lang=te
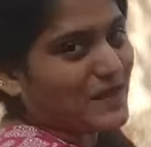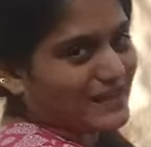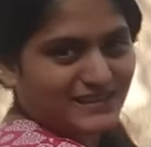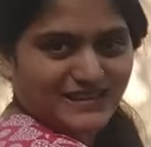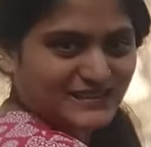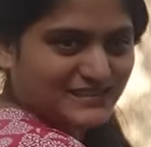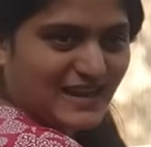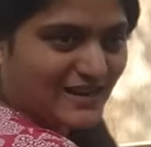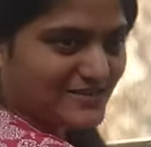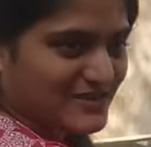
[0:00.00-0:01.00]
లక్కీ అయితే
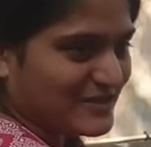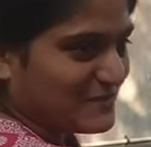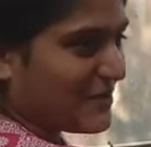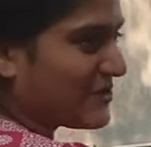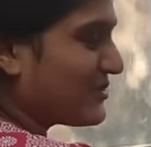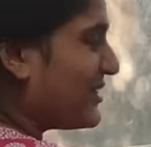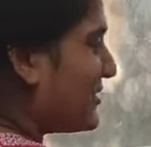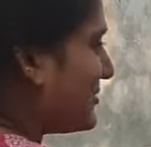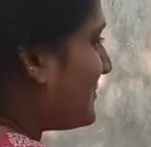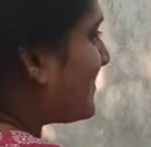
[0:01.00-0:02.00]
స్నానం చేసేసి
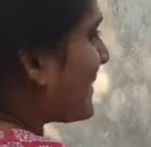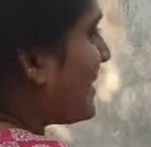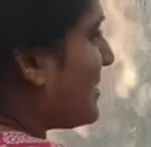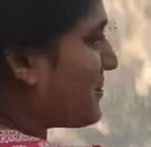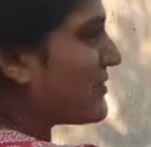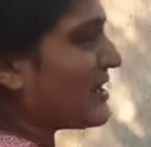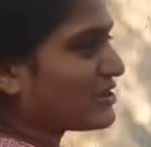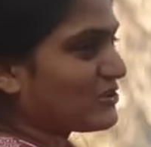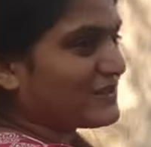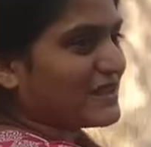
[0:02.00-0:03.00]
పడుకున్నాడు మేము
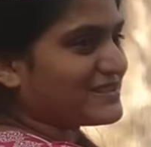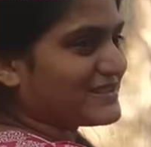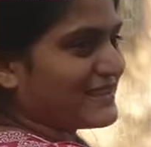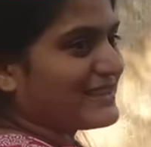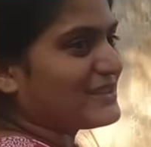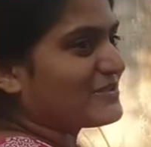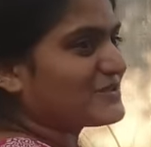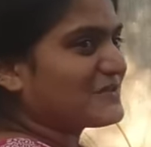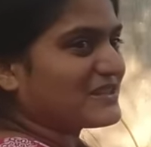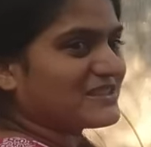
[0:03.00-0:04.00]
ఎట్టు ఫ్రెష్
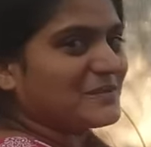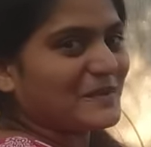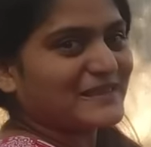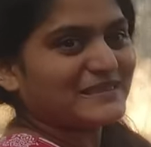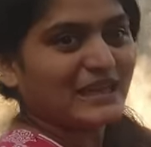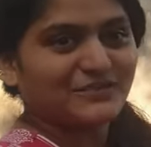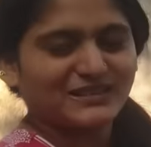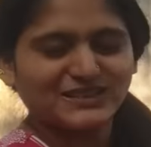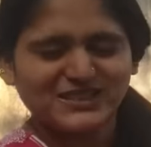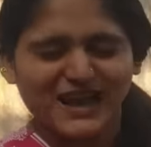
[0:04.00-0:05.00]
ఈరోజు ఫ్రెష్ అయిపోయిన
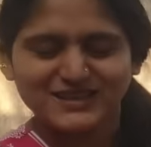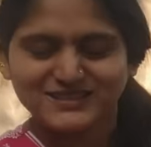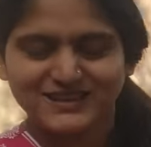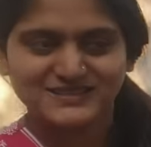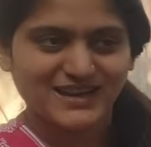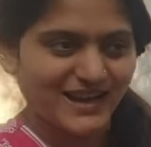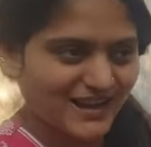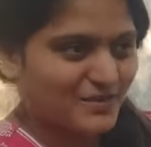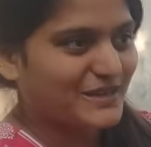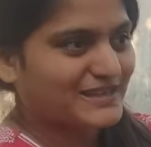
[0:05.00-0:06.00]
తర్వాత చాలా చాలా
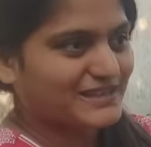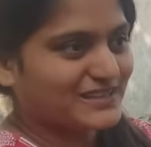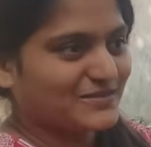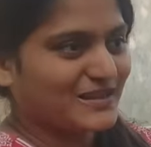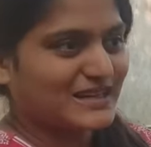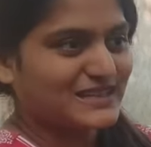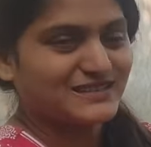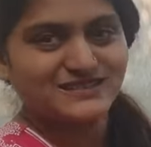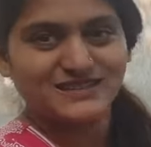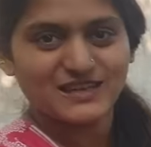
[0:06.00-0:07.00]
చాలా బయటికి వెళ్ళి
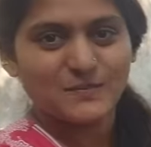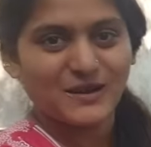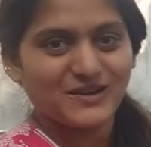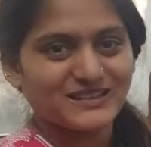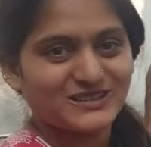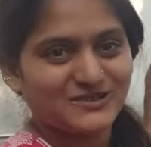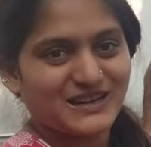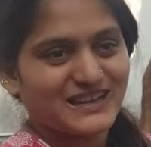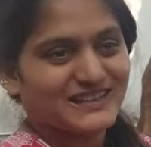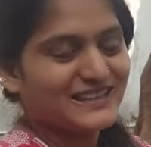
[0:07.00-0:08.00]
తిరిగే పనులు అయితే
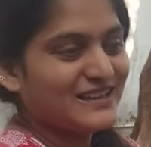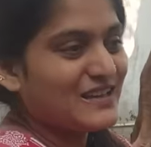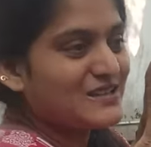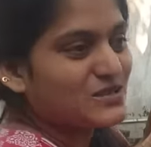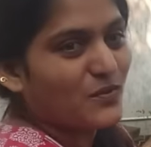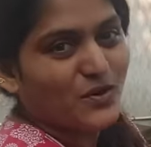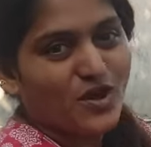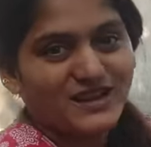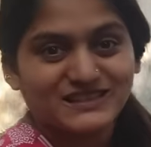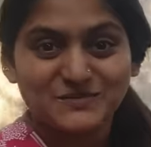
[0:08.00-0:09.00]
ఉన్నాయి సో
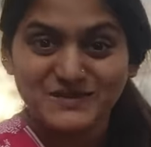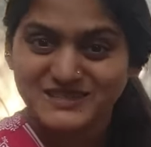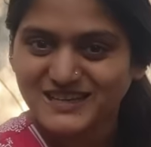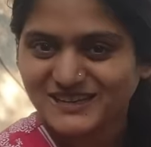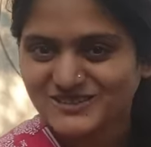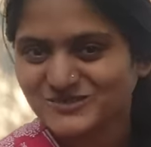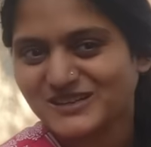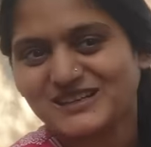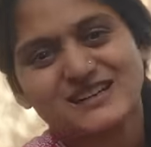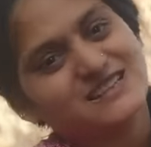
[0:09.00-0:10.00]
బ్లాగ్ అయితే మిస్ చేయకుండా
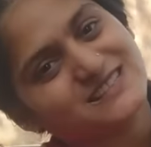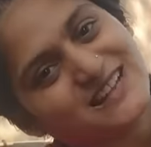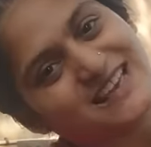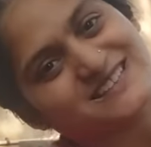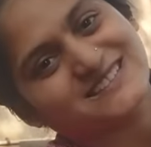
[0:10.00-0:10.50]
చూడండి నచ్చితే లైక్